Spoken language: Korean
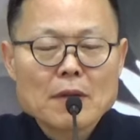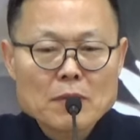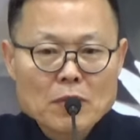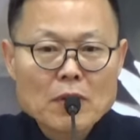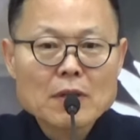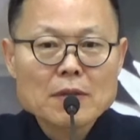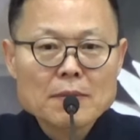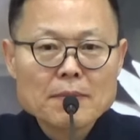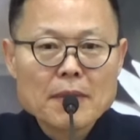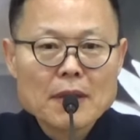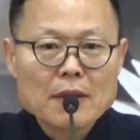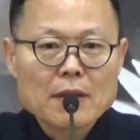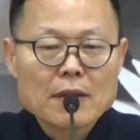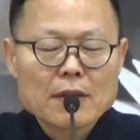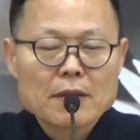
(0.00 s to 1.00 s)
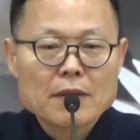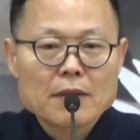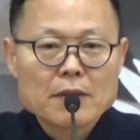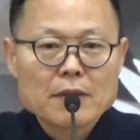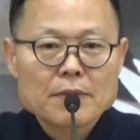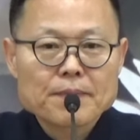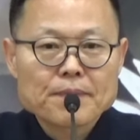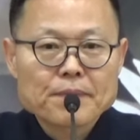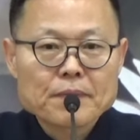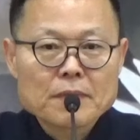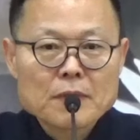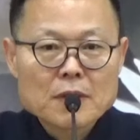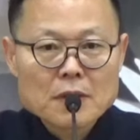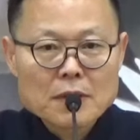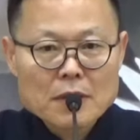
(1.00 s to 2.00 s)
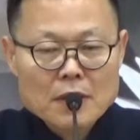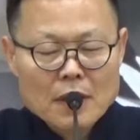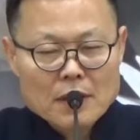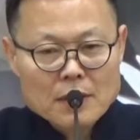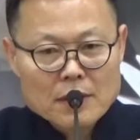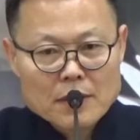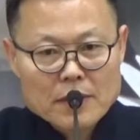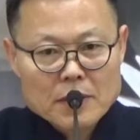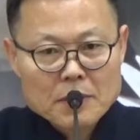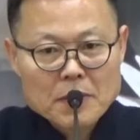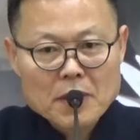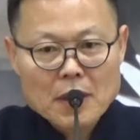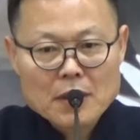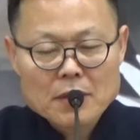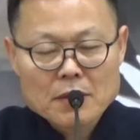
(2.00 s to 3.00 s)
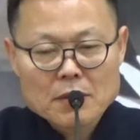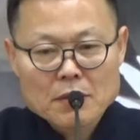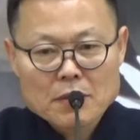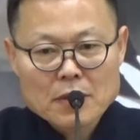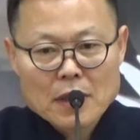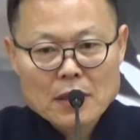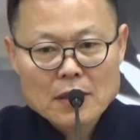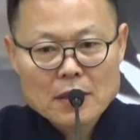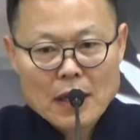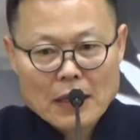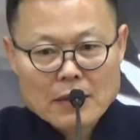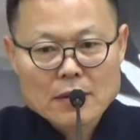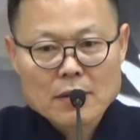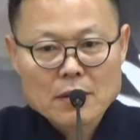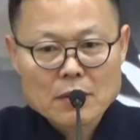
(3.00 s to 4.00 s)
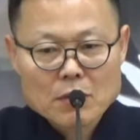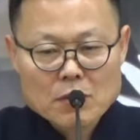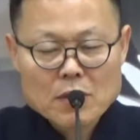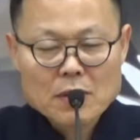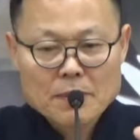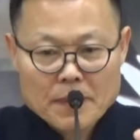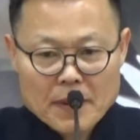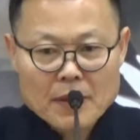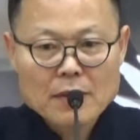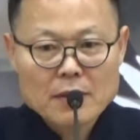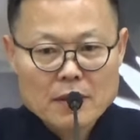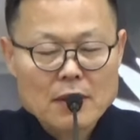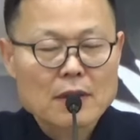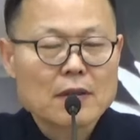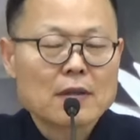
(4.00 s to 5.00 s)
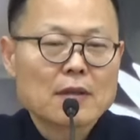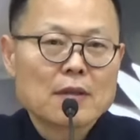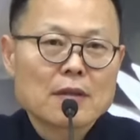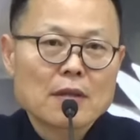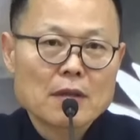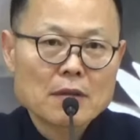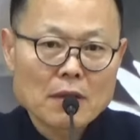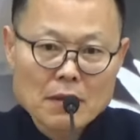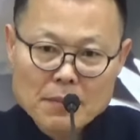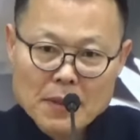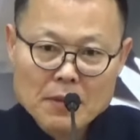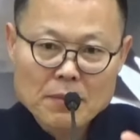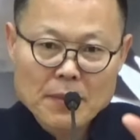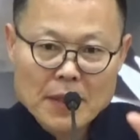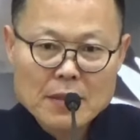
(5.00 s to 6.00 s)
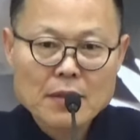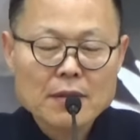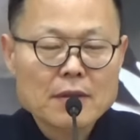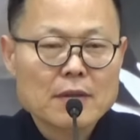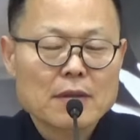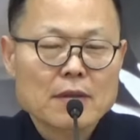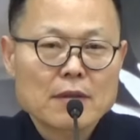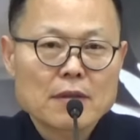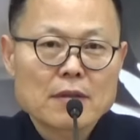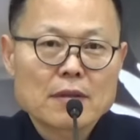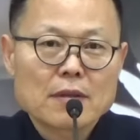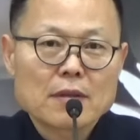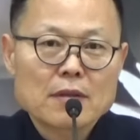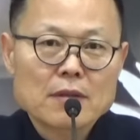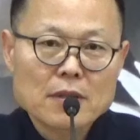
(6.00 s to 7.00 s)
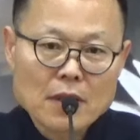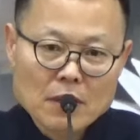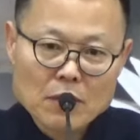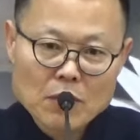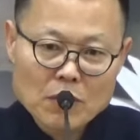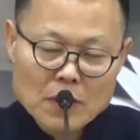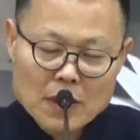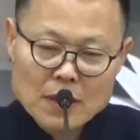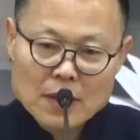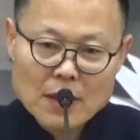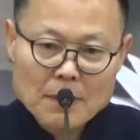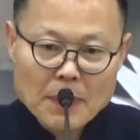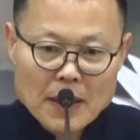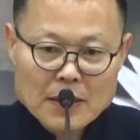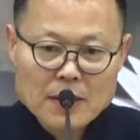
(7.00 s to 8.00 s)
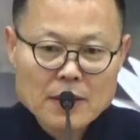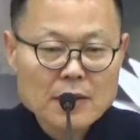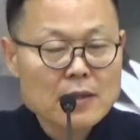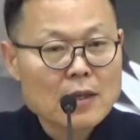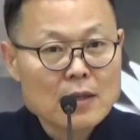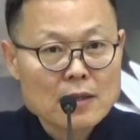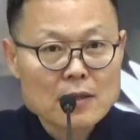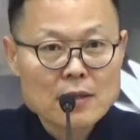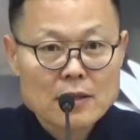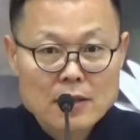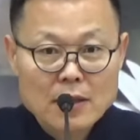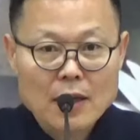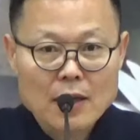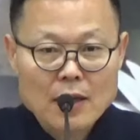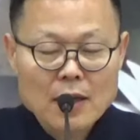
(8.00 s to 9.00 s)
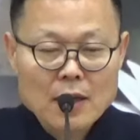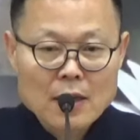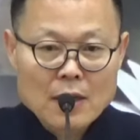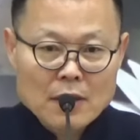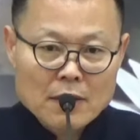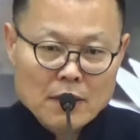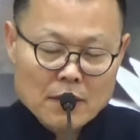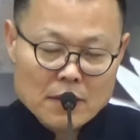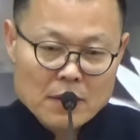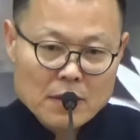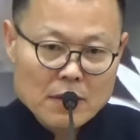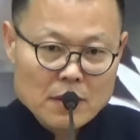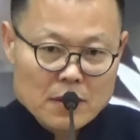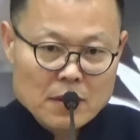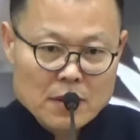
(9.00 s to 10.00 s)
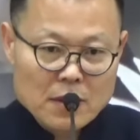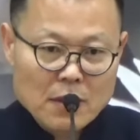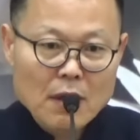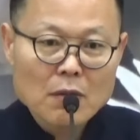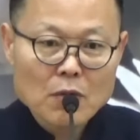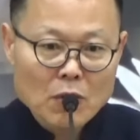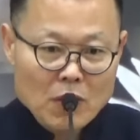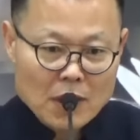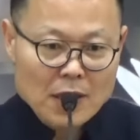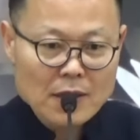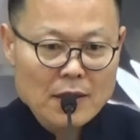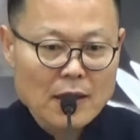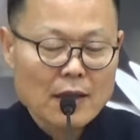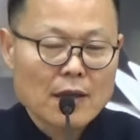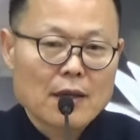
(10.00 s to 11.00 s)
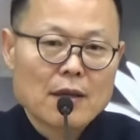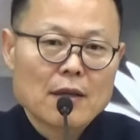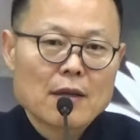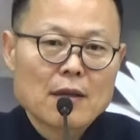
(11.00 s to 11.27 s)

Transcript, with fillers: 똑같은 말이에요. 그 씨앗을 심어가지고 싹이 났어. 꽃이 피었어. 그래, 열매도 맺었어. 그게 콩이거나 팥이거나 그래. 근데 지가 콩인데,